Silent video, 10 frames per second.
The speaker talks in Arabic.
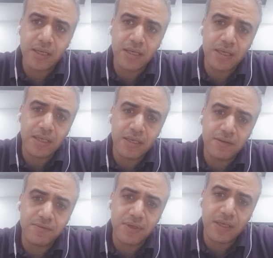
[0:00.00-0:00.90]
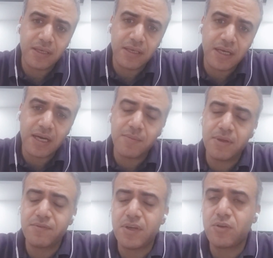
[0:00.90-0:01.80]
آه، في
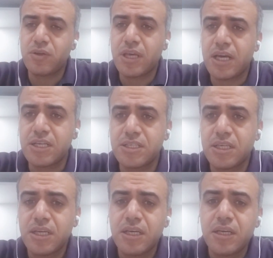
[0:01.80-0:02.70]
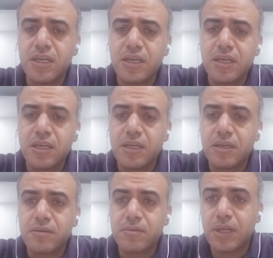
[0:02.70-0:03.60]
عام 2011
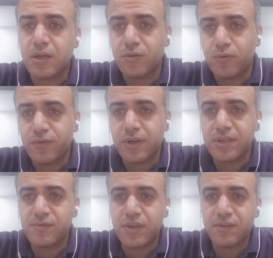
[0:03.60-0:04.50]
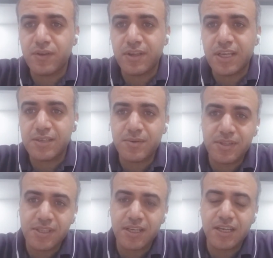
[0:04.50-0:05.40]
لا هو فايز في 2011
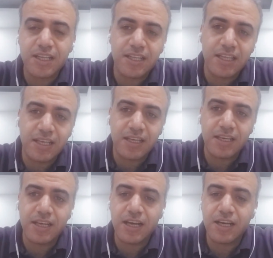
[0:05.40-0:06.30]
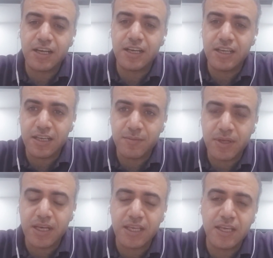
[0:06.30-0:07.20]
بس أنا قرأته لاحقا يعني
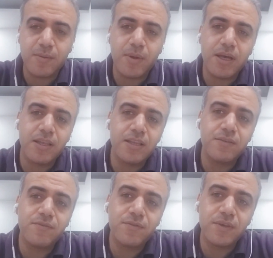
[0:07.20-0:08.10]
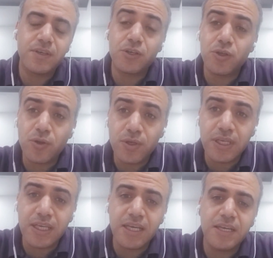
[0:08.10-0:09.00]
من الأيام هذه في
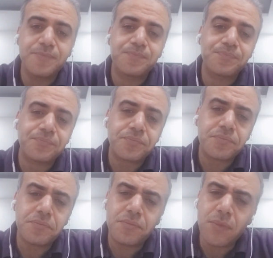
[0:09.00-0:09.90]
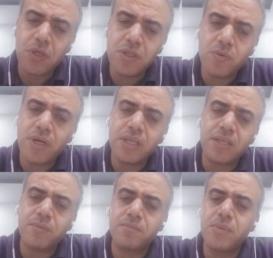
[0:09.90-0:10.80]
إلكترونية الرواية
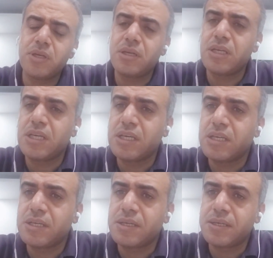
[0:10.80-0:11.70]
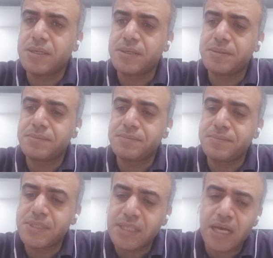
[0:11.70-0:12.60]
طبعا من آه،
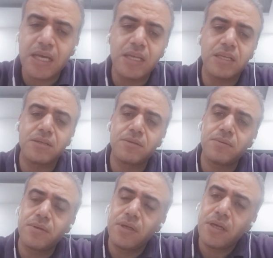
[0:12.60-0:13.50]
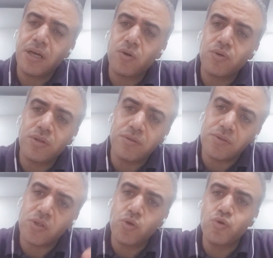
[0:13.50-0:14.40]
ستايل
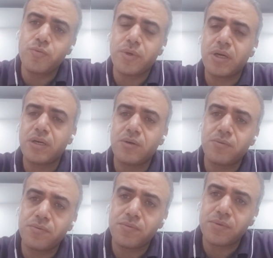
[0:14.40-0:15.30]
أسلوبها